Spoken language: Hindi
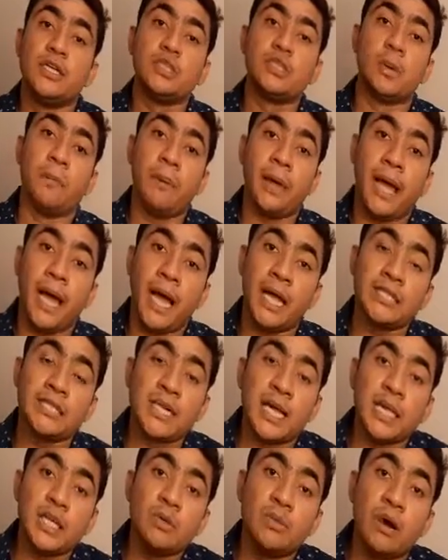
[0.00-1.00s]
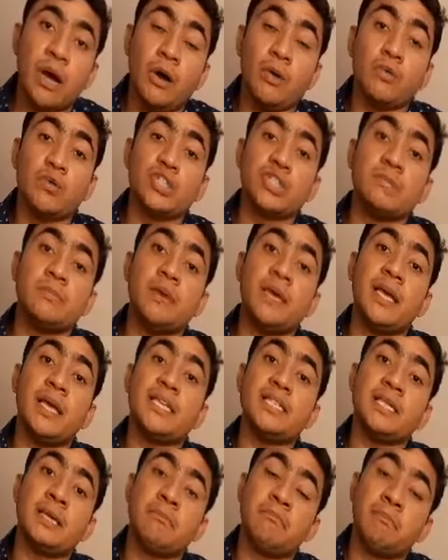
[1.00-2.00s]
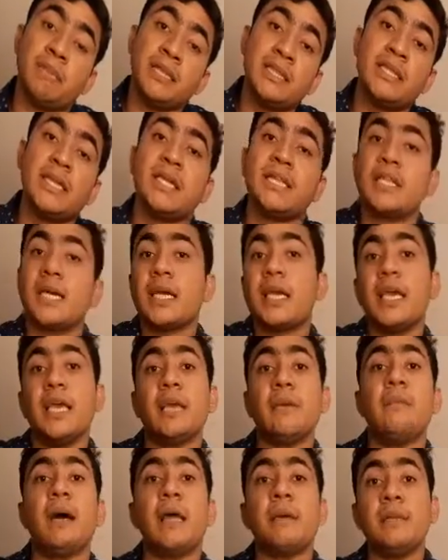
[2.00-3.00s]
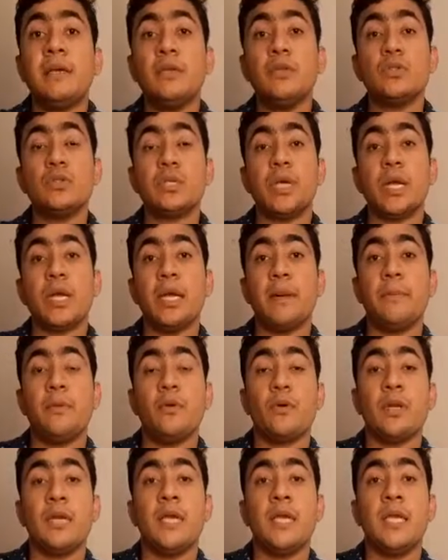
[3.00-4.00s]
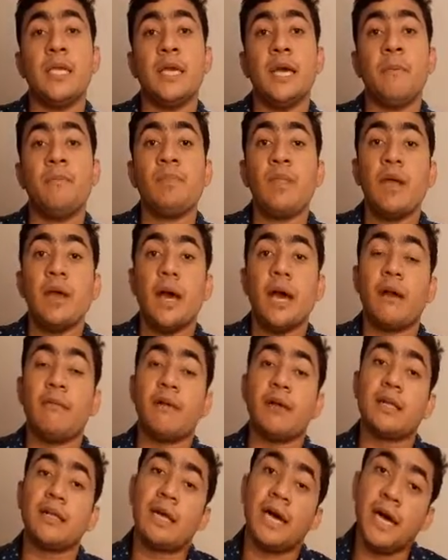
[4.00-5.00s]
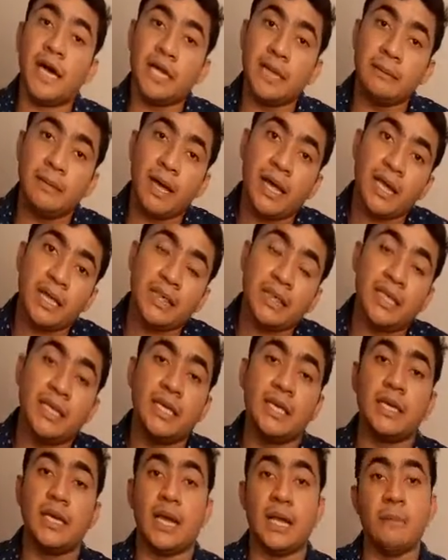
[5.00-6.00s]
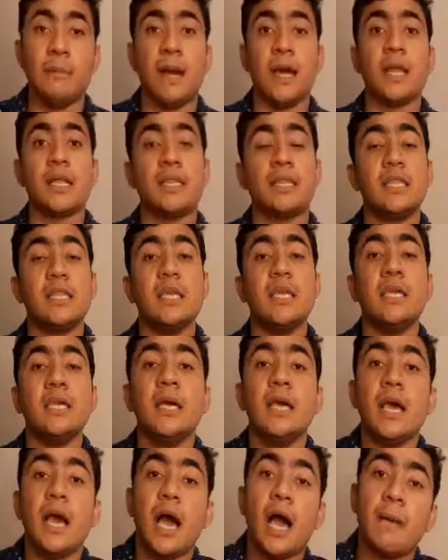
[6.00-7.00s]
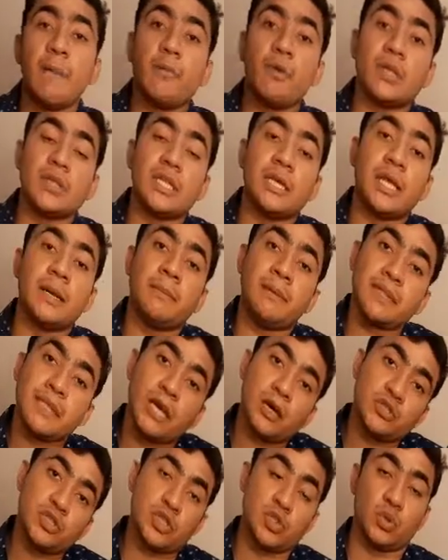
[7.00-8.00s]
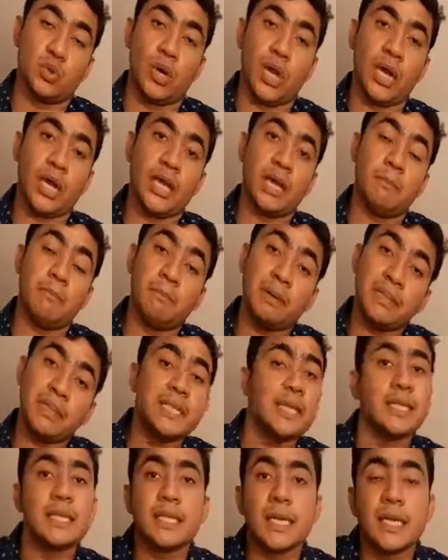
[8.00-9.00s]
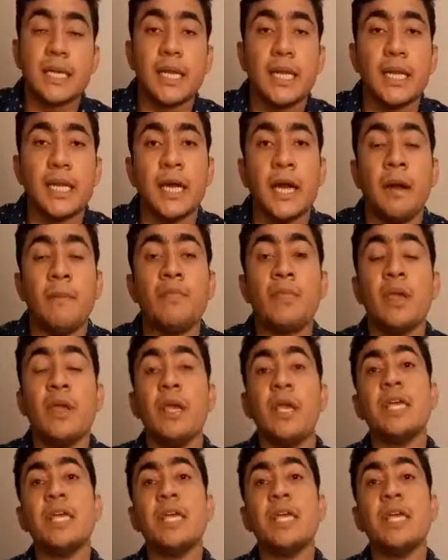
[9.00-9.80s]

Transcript: जो बयान जारी हुआ उसमें इसे मंदिर तक एक बार भी यूज़ करके उपयोग नहीं किया हर वक्त कहा इमारत थी इमारत थी आपको अतिक्रमण था उसे तोड़ा गया मंदिर तक नहीं कहा